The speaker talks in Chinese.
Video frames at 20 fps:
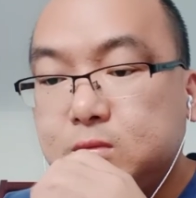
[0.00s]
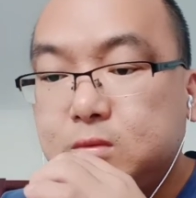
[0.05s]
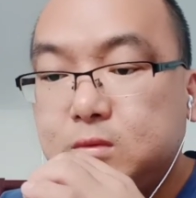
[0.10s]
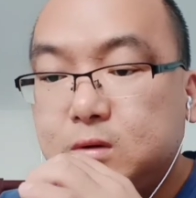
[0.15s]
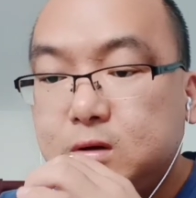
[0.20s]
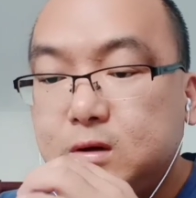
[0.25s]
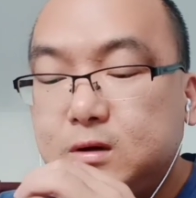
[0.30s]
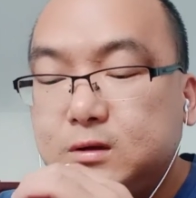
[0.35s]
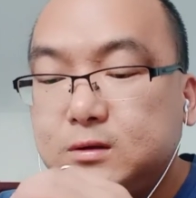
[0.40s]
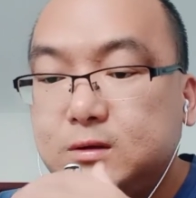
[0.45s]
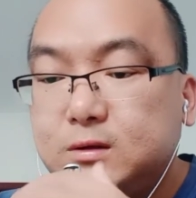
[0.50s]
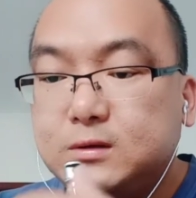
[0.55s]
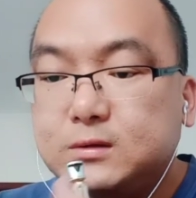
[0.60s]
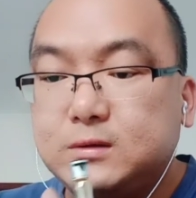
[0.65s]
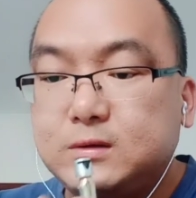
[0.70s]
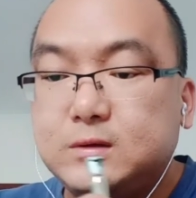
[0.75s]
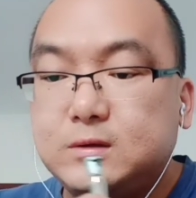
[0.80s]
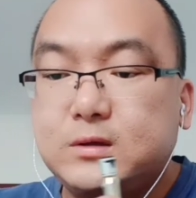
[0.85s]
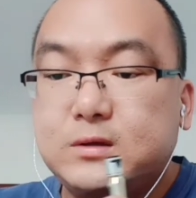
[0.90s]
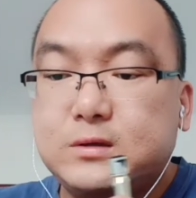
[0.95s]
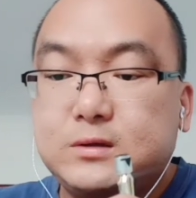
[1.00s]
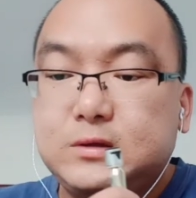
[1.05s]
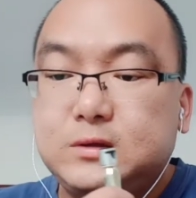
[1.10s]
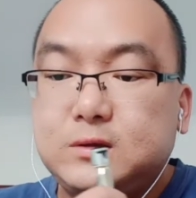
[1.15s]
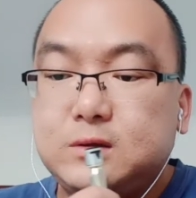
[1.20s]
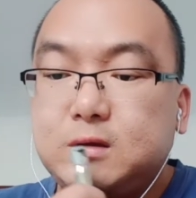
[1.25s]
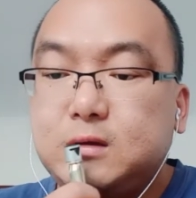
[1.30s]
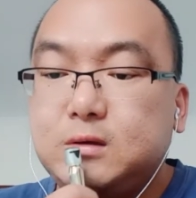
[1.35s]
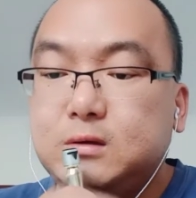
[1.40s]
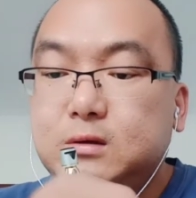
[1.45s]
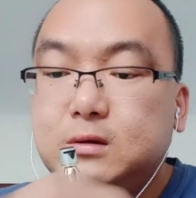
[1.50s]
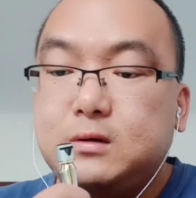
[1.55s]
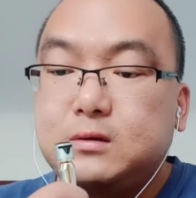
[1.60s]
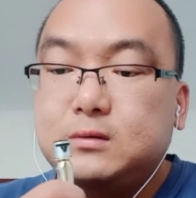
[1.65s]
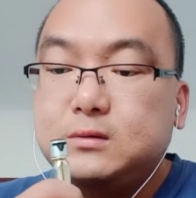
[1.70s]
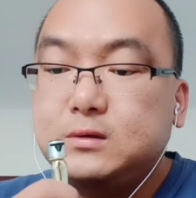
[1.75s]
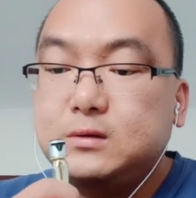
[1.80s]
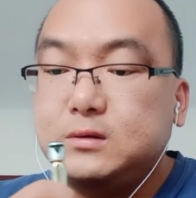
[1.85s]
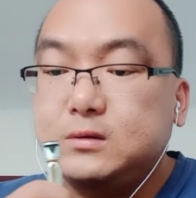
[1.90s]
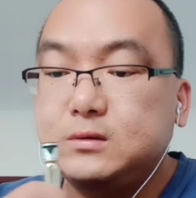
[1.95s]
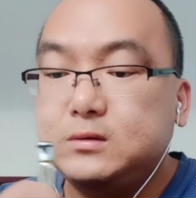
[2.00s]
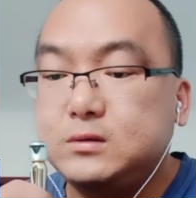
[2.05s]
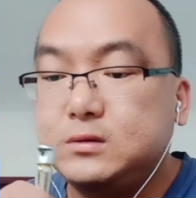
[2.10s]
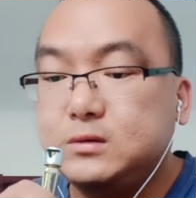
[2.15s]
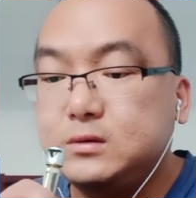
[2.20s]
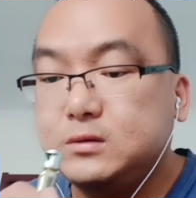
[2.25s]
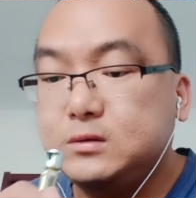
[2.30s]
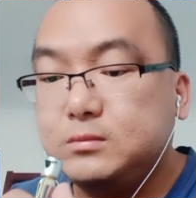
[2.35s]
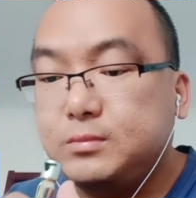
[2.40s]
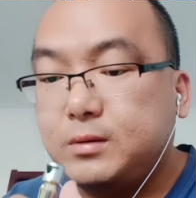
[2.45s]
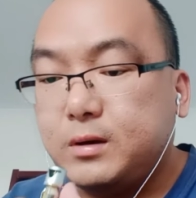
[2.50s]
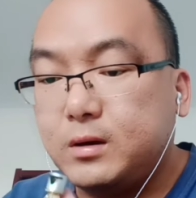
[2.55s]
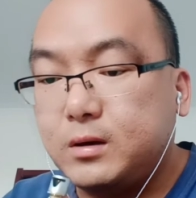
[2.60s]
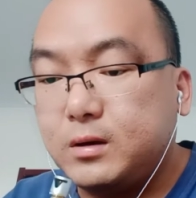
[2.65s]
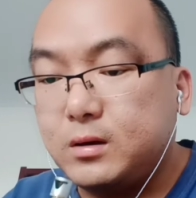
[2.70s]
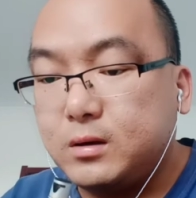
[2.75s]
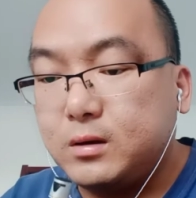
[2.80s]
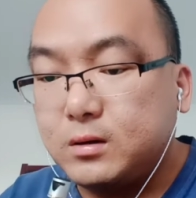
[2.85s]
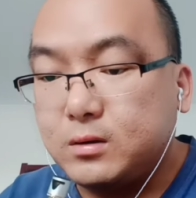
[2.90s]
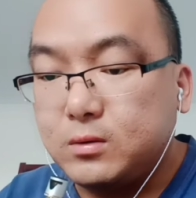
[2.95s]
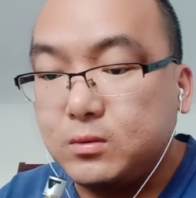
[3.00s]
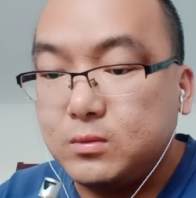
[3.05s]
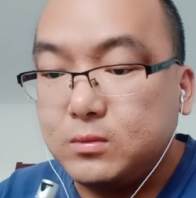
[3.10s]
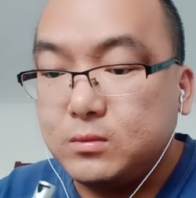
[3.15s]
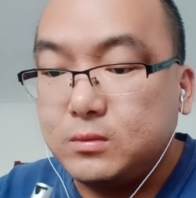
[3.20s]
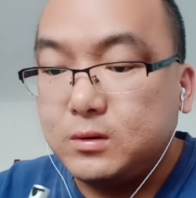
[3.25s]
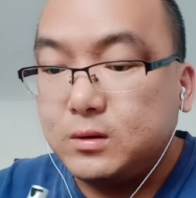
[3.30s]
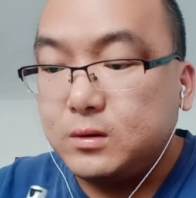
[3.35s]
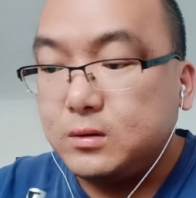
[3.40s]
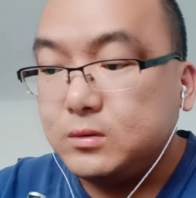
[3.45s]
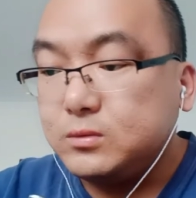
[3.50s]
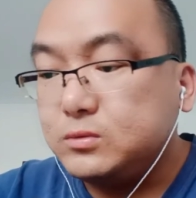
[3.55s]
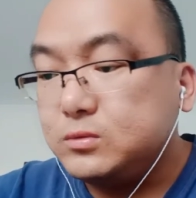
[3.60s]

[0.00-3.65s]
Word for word: 哈萨克斯坦境内两千七百公里，